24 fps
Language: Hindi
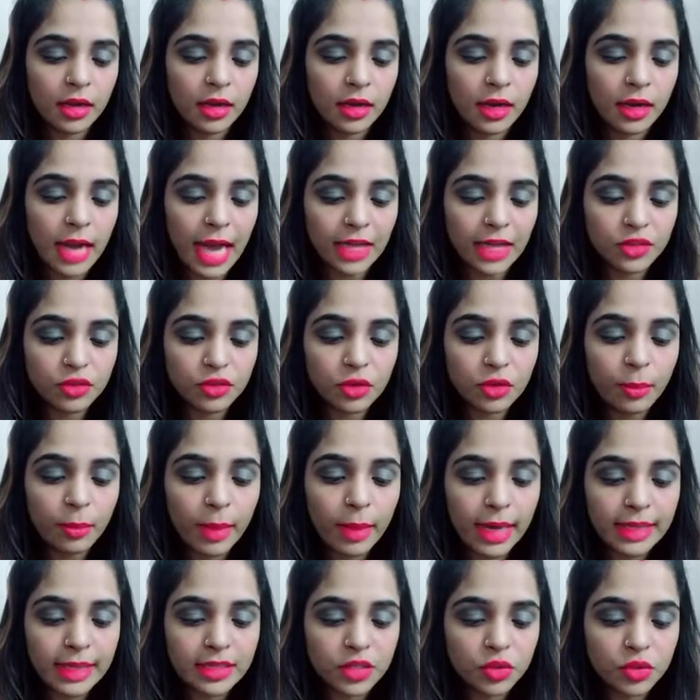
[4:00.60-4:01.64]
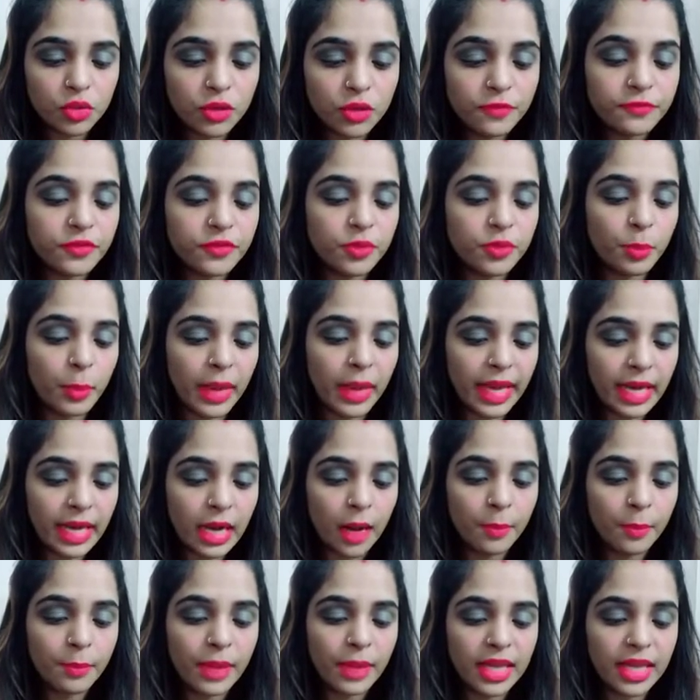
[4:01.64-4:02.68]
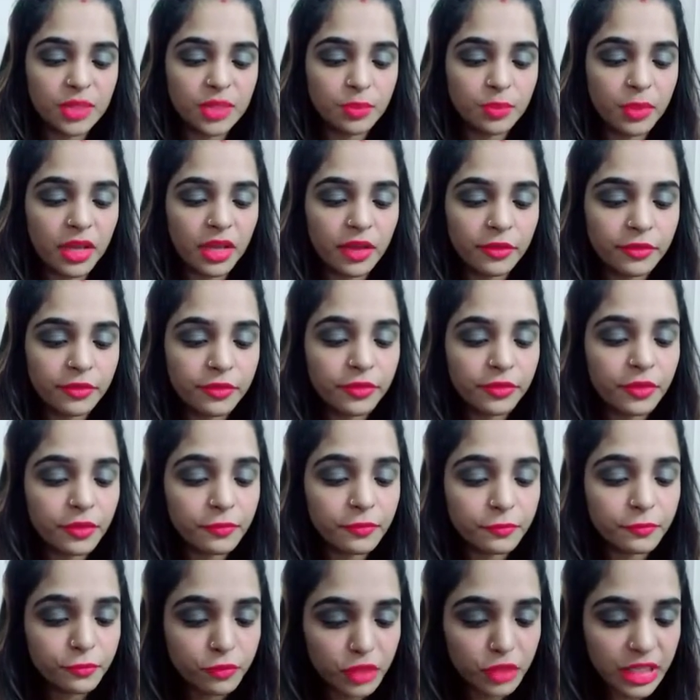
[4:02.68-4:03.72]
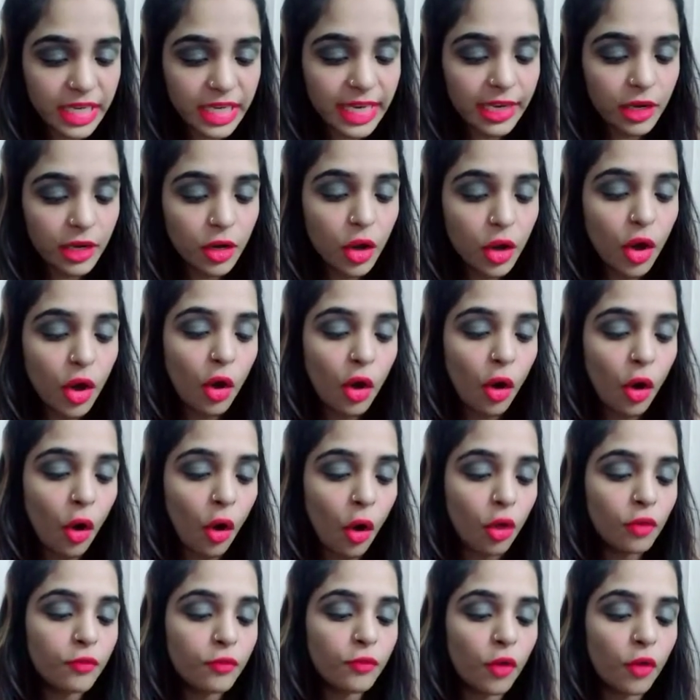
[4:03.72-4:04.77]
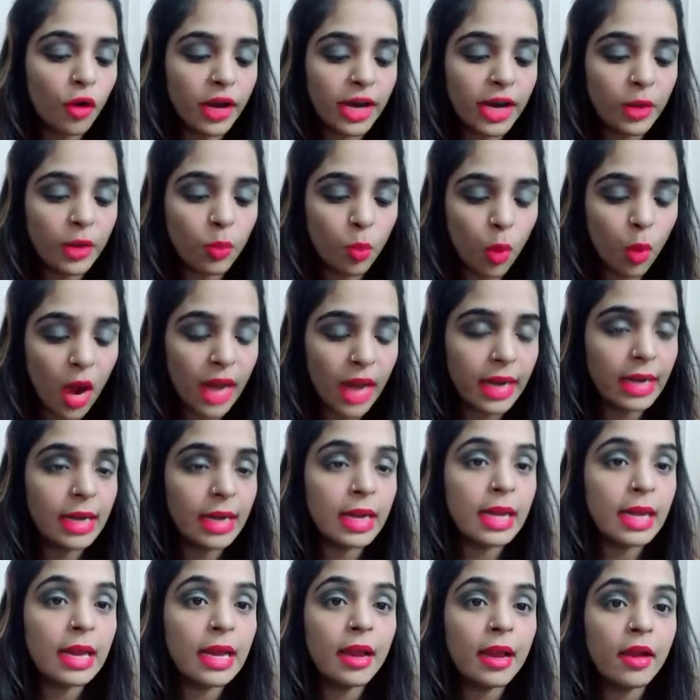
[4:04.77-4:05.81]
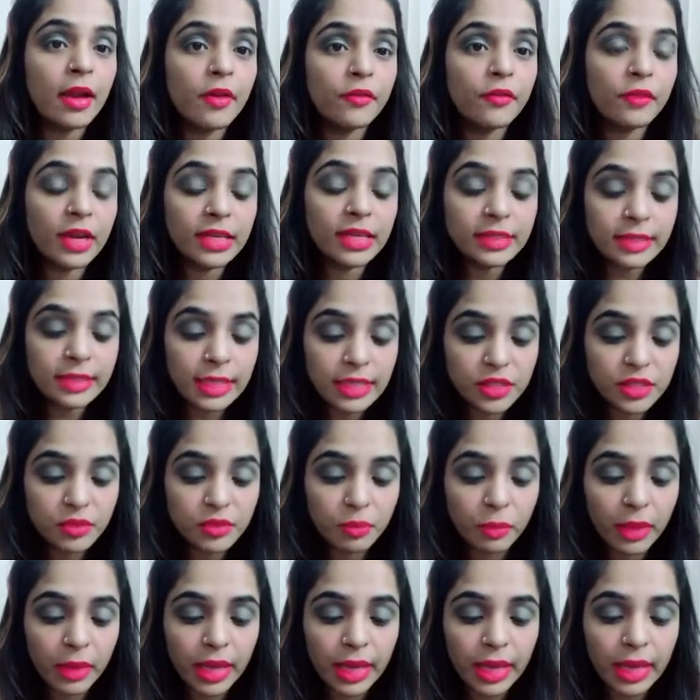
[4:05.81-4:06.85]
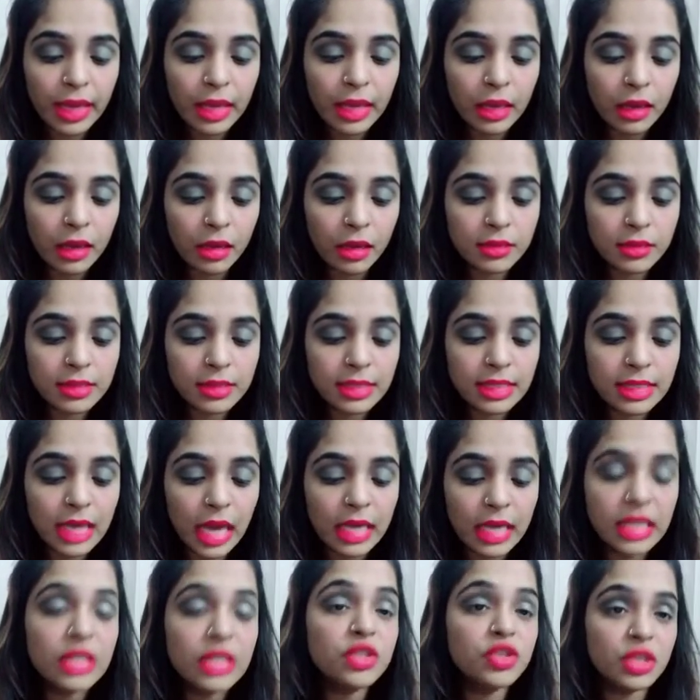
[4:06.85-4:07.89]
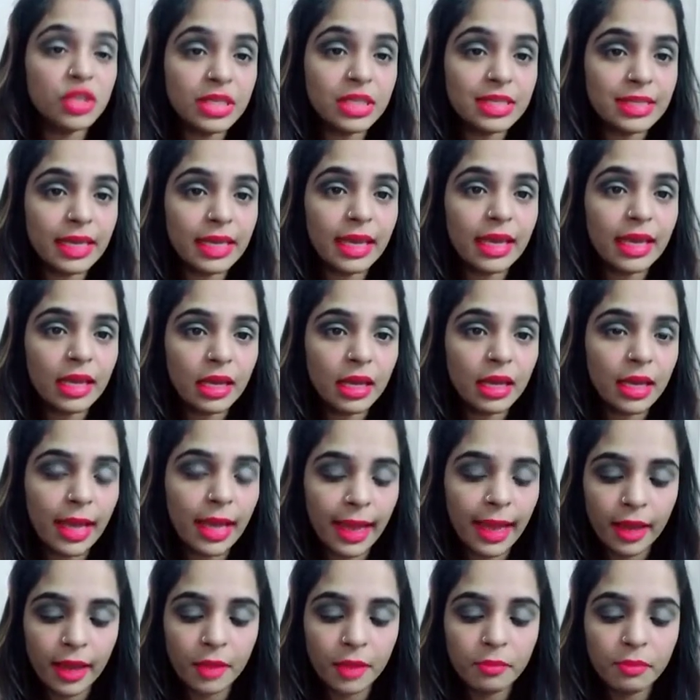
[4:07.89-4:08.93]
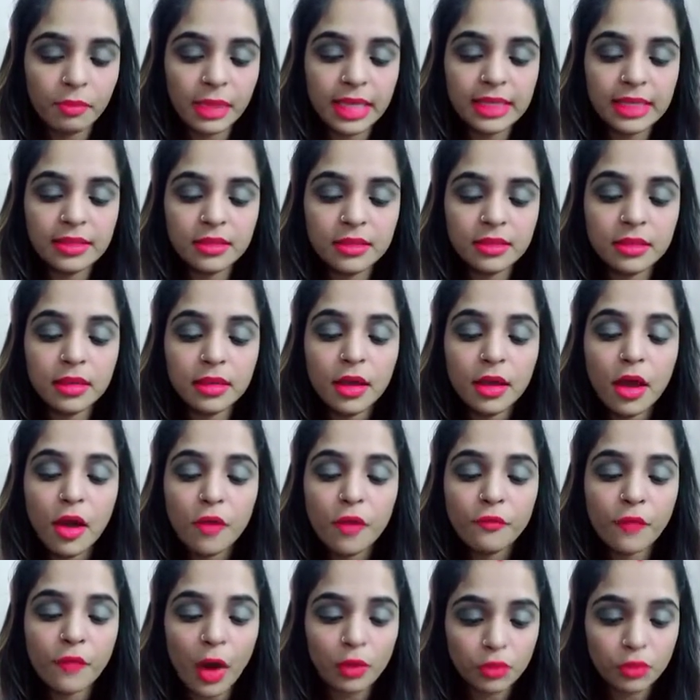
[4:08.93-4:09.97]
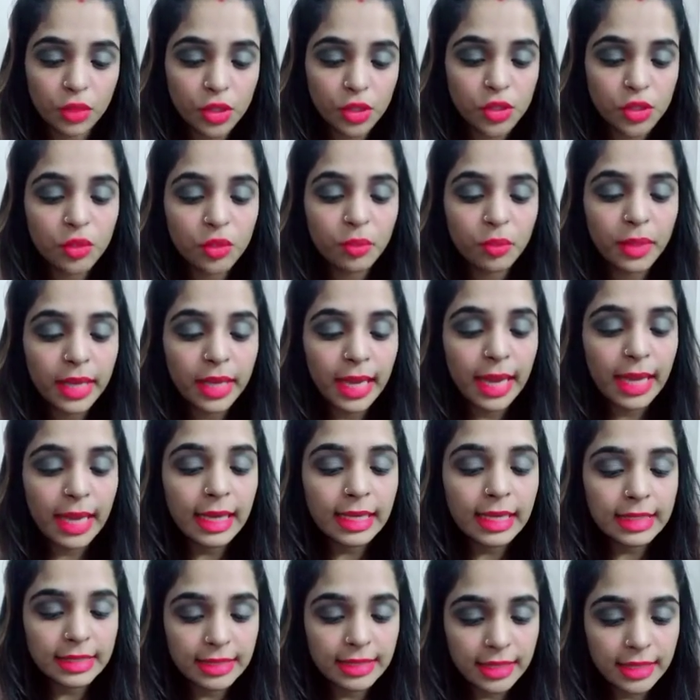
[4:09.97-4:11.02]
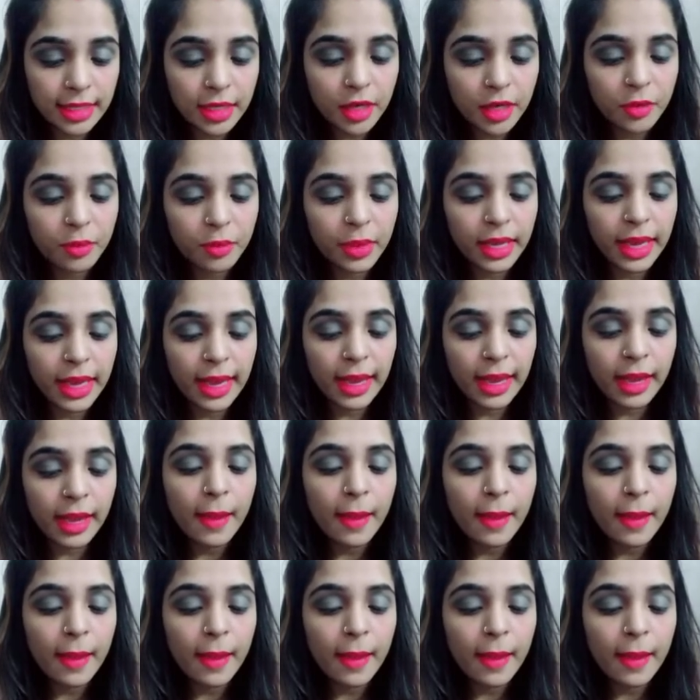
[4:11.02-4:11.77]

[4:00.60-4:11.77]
नेचुरल ब्लेंड स्विफ्ट मेकअप एस पी एफ फिफ्टीन ऑल फॉर एंड वन फ्रेंड्स इसमें सारी चीज़ें हैं मींस फाउंडेशन भी है कंसीलर भी है